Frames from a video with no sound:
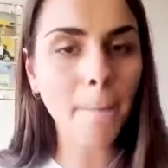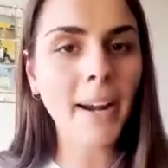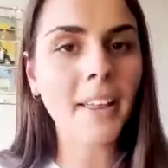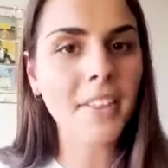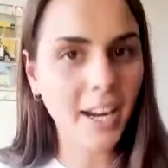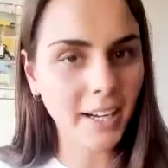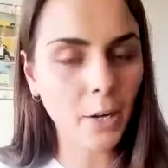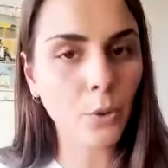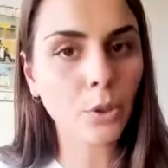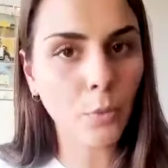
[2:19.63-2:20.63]
para darle
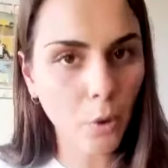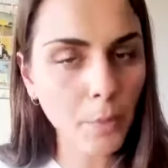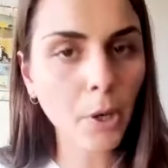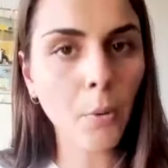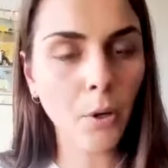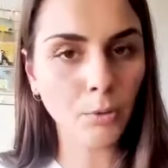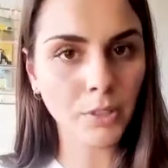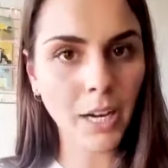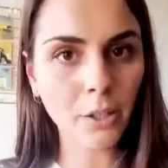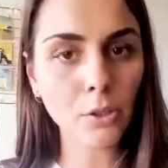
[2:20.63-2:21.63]
a nuestros bomberos
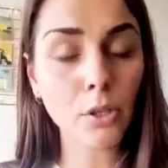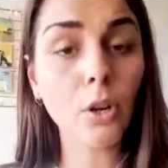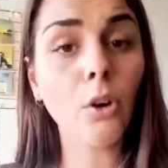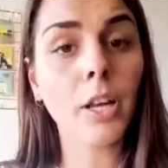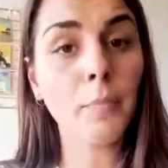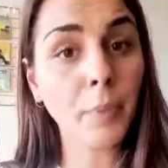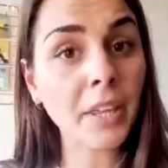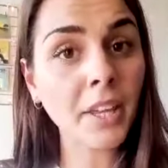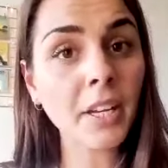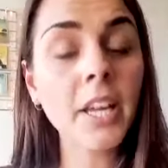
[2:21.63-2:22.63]
voluntarios lo que
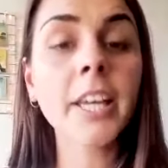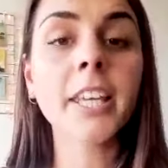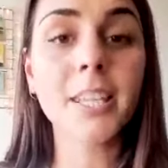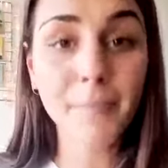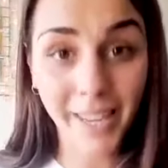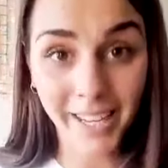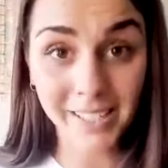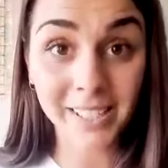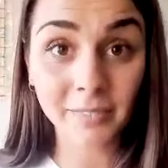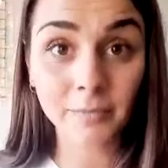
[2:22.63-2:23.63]
piden y
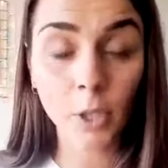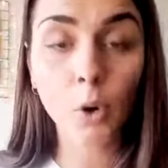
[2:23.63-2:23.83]
merecen,